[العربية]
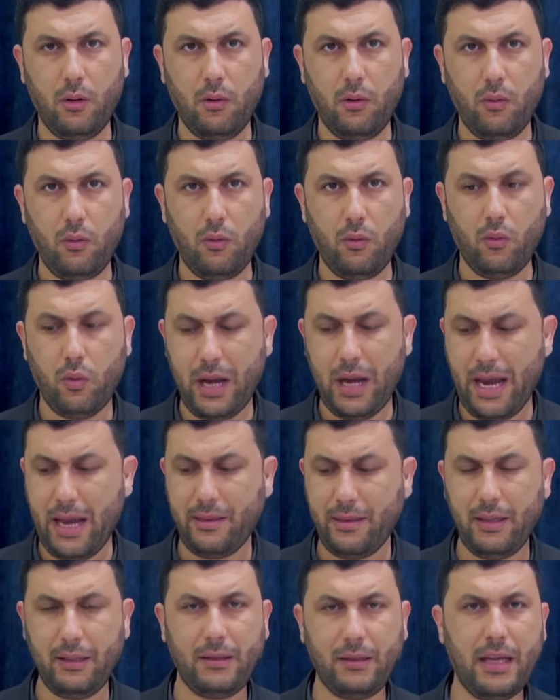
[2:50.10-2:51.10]

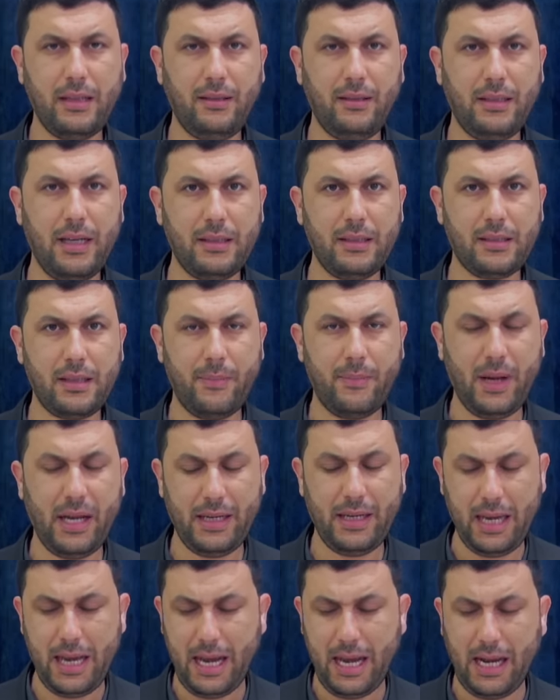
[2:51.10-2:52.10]
وهذه التهديدات
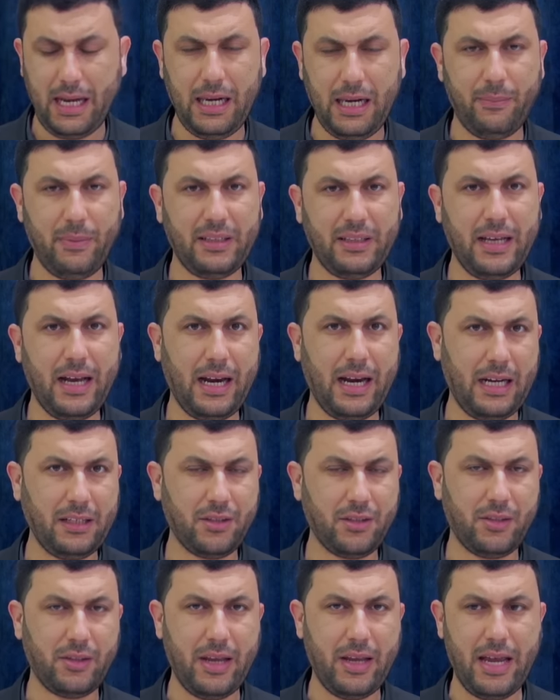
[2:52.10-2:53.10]
سمعناها على مدار
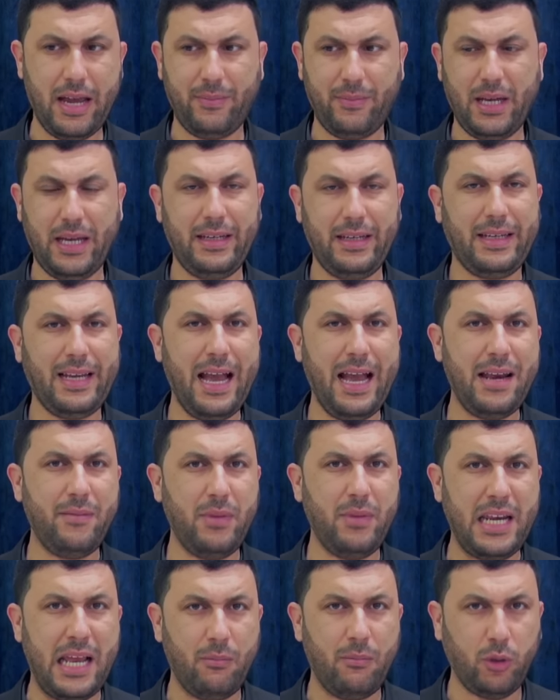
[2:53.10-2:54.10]
عشرة أيام يعني كان
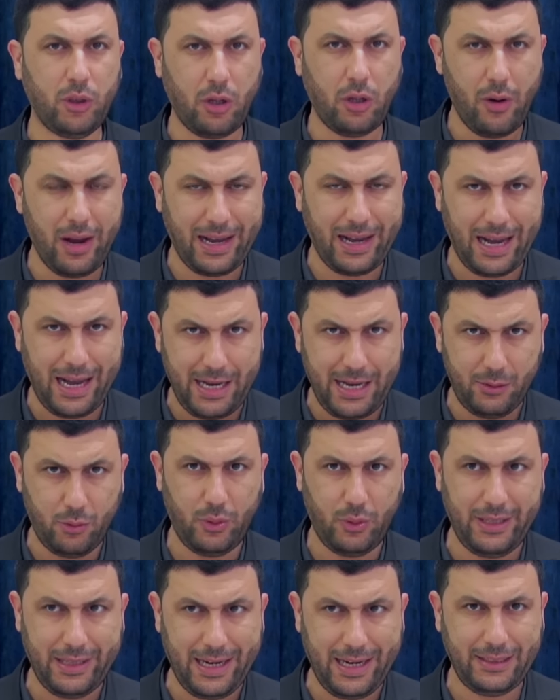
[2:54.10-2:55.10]
من المتوقع أنه
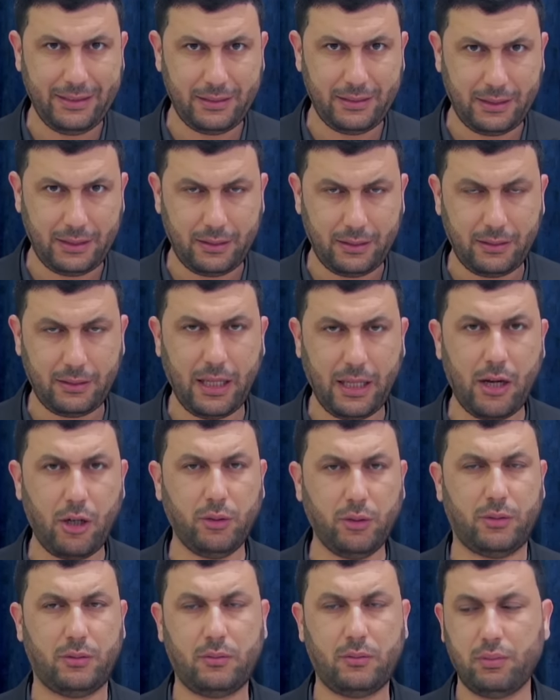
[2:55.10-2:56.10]
إيران
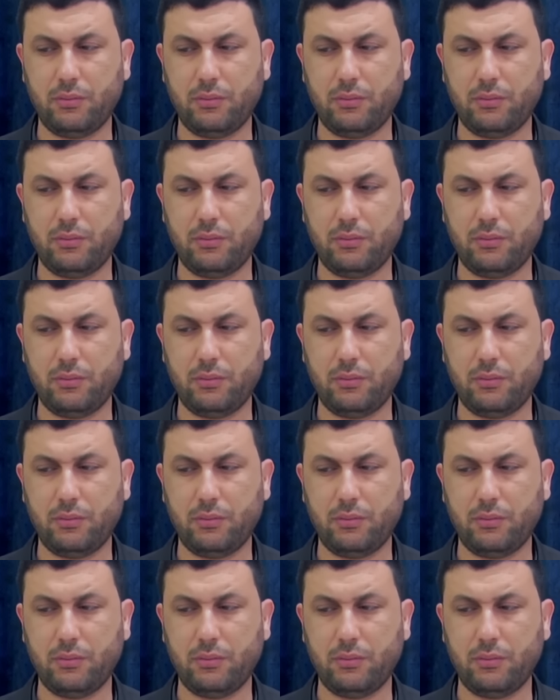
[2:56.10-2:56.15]
ترد